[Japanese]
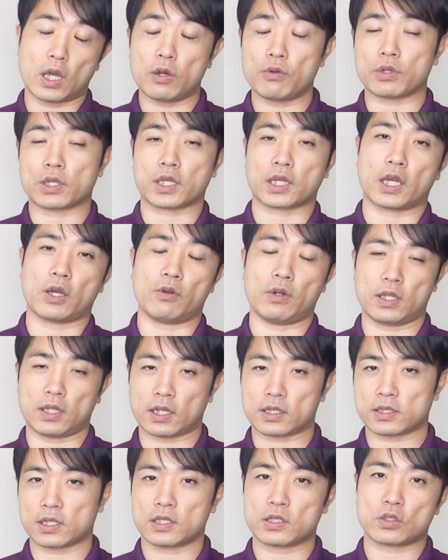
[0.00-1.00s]
会う機会をね、
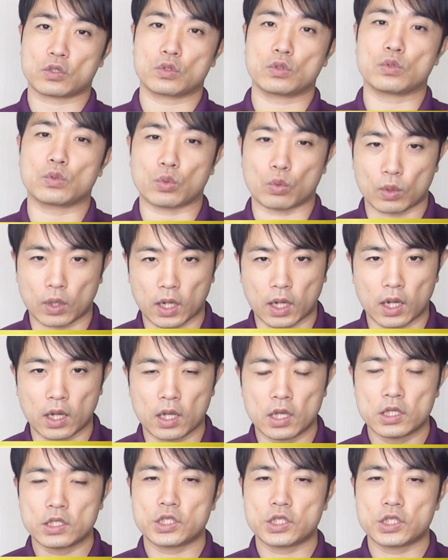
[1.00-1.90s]
たくさん作るとか、